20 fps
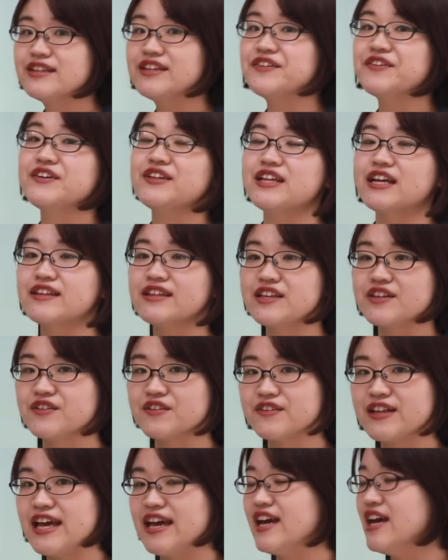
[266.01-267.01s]
ていう風になってる
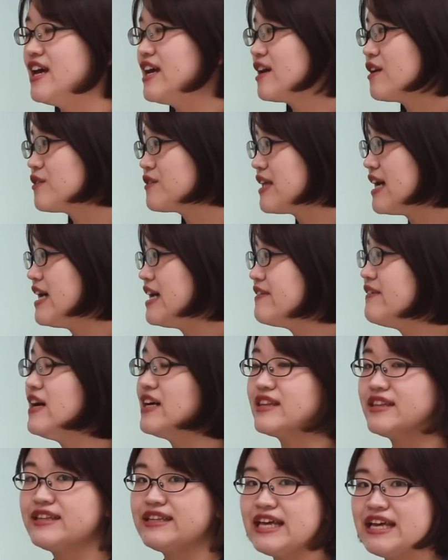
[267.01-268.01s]
ので答え
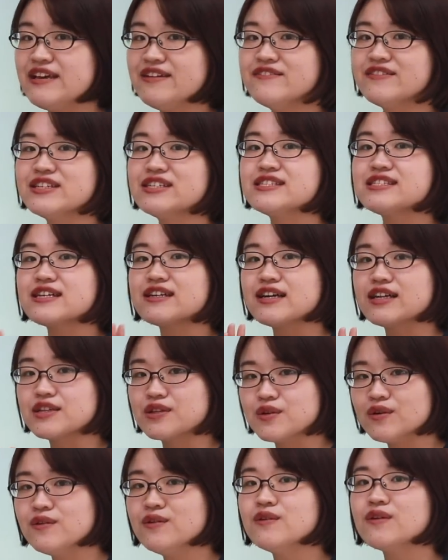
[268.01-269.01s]
は電話したか
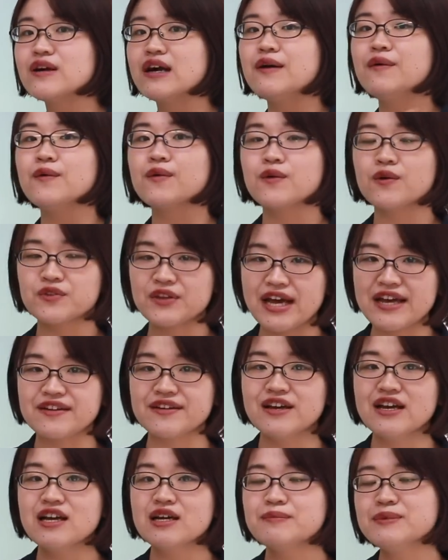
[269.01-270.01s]
どうかを答え
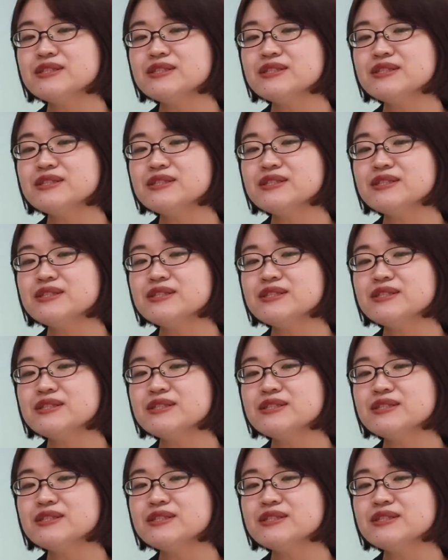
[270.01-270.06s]
る